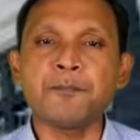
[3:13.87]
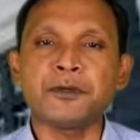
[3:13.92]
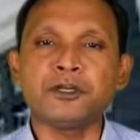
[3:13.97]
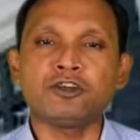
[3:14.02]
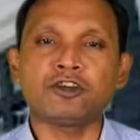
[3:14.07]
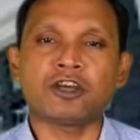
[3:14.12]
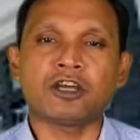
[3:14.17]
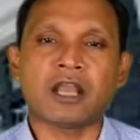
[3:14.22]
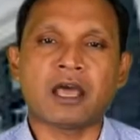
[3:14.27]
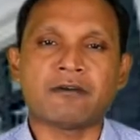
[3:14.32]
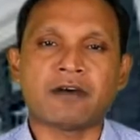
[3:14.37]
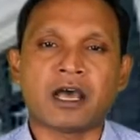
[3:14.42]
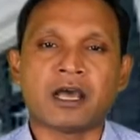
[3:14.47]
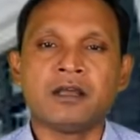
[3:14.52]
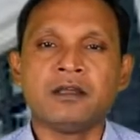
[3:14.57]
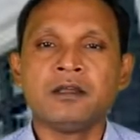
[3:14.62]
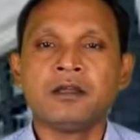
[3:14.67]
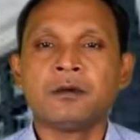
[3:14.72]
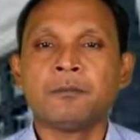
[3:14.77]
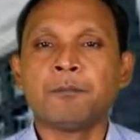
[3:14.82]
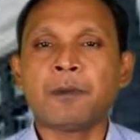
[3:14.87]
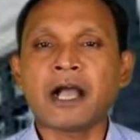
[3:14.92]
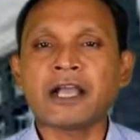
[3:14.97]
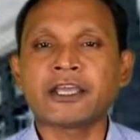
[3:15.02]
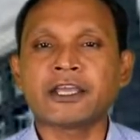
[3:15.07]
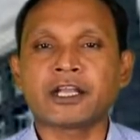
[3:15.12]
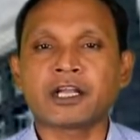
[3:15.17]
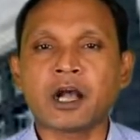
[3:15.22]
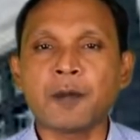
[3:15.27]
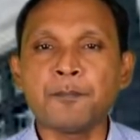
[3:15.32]
कंपनियों के अलावा
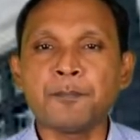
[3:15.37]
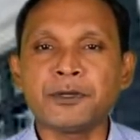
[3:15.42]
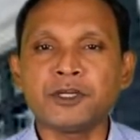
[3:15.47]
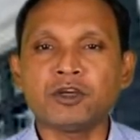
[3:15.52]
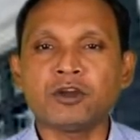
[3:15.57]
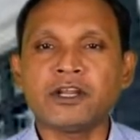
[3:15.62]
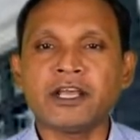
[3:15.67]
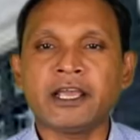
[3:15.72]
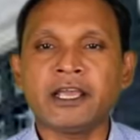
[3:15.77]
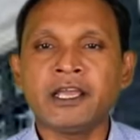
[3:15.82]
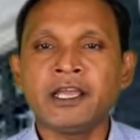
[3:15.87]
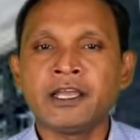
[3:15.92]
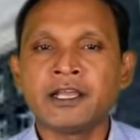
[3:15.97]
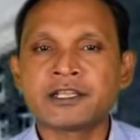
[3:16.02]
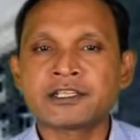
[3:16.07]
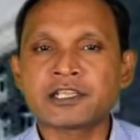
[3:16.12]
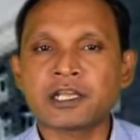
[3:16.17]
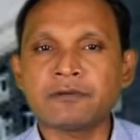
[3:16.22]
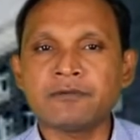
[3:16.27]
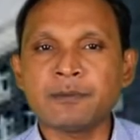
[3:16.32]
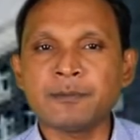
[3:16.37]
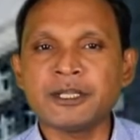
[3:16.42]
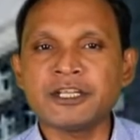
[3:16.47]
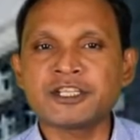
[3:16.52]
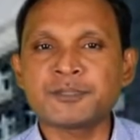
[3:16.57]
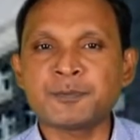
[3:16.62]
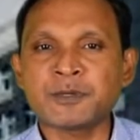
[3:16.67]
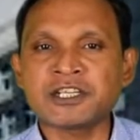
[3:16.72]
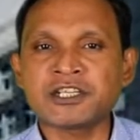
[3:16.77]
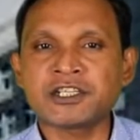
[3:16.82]
बाकी कंपनियों ने सर्वे
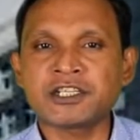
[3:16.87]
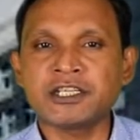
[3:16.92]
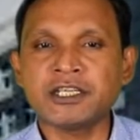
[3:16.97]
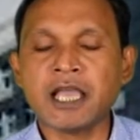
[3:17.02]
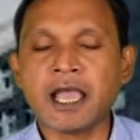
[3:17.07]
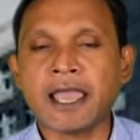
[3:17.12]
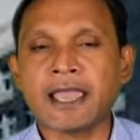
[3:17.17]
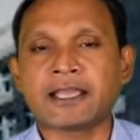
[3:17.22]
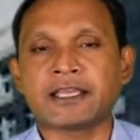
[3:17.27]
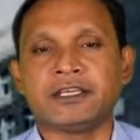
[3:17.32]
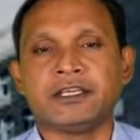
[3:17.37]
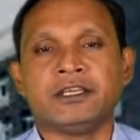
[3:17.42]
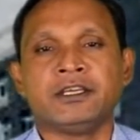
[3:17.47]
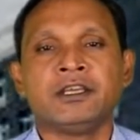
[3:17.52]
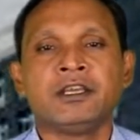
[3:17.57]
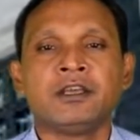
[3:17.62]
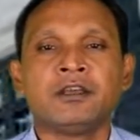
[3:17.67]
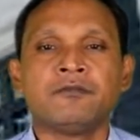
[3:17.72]
में स्पष्ट किया है कि